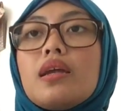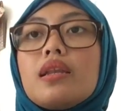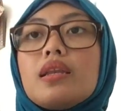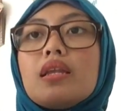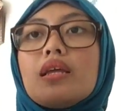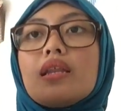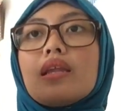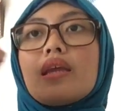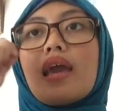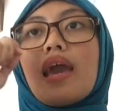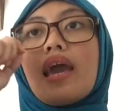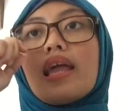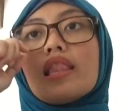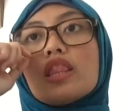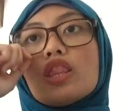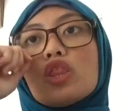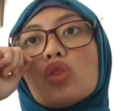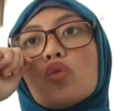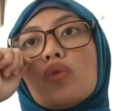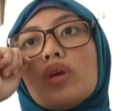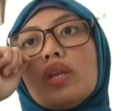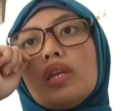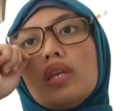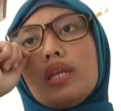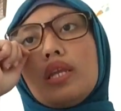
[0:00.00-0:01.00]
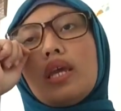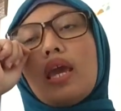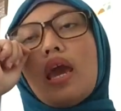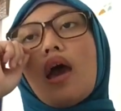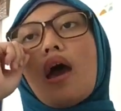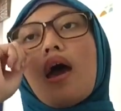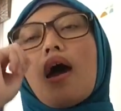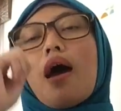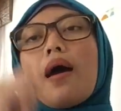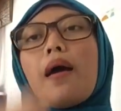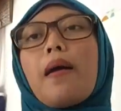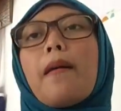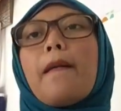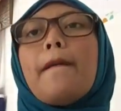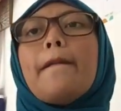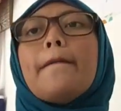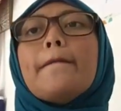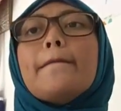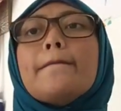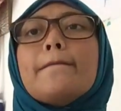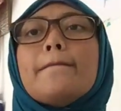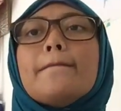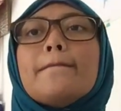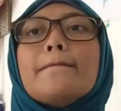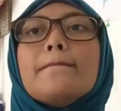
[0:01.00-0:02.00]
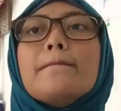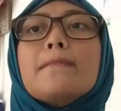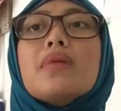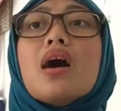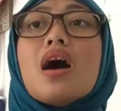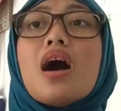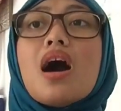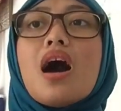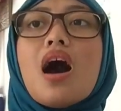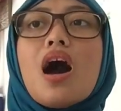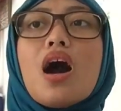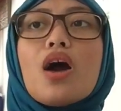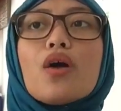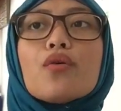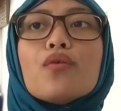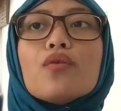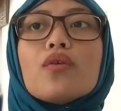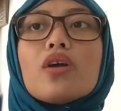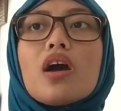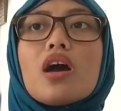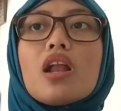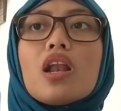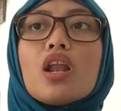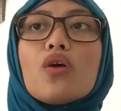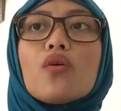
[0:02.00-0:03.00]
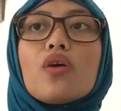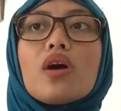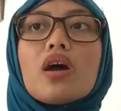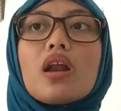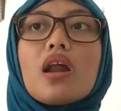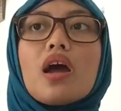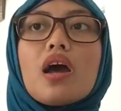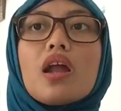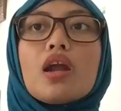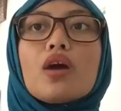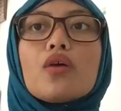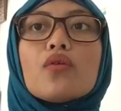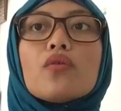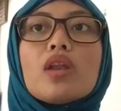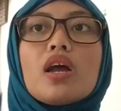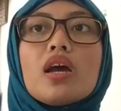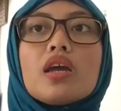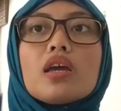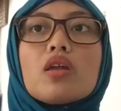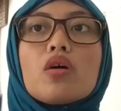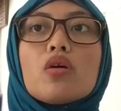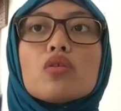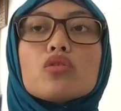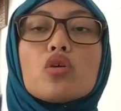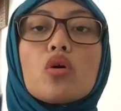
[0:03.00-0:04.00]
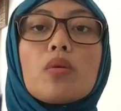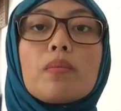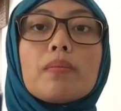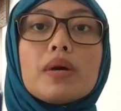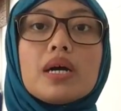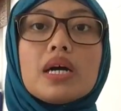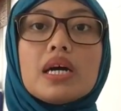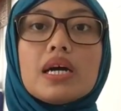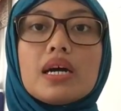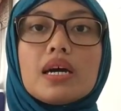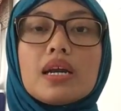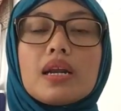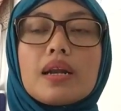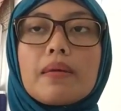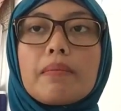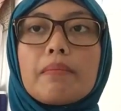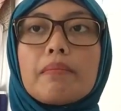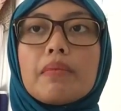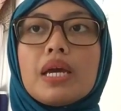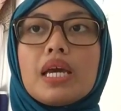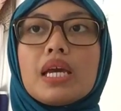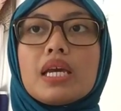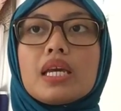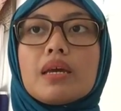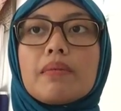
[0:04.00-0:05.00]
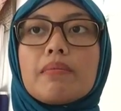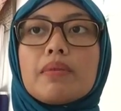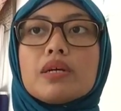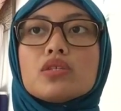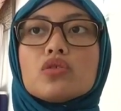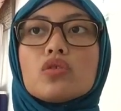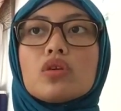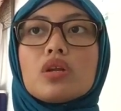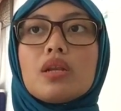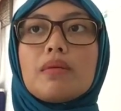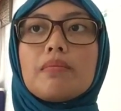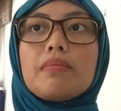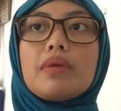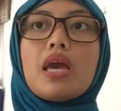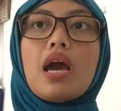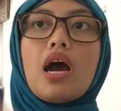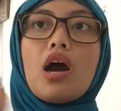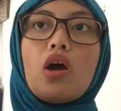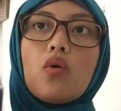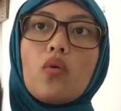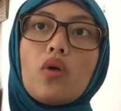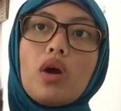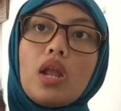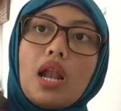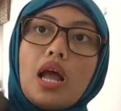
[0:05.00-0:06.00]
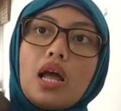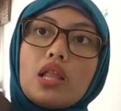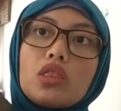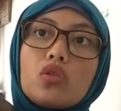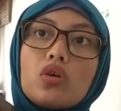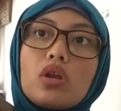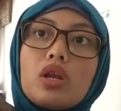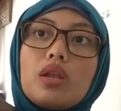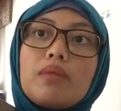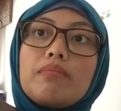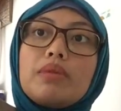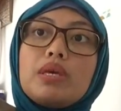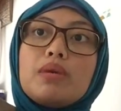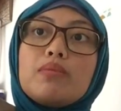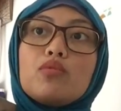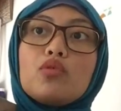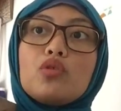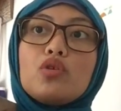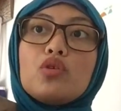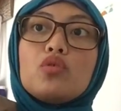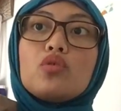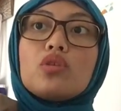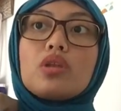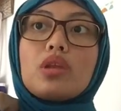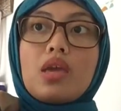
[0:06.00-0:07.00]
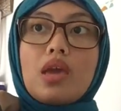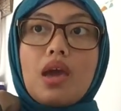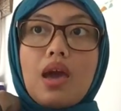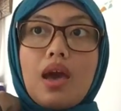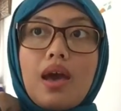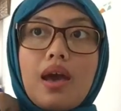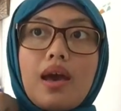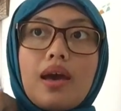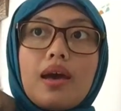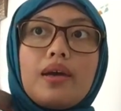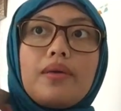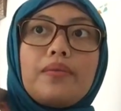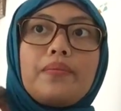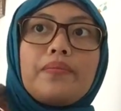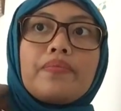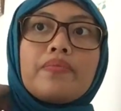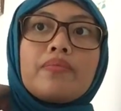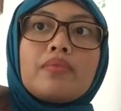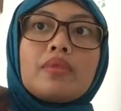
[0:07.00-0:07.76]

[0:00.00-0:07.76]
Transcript: dari Edwin dia. Mbak, aku galau karena anakku lahir Oktober. Baiknya masuk lebih awal atau lebih mundur ya.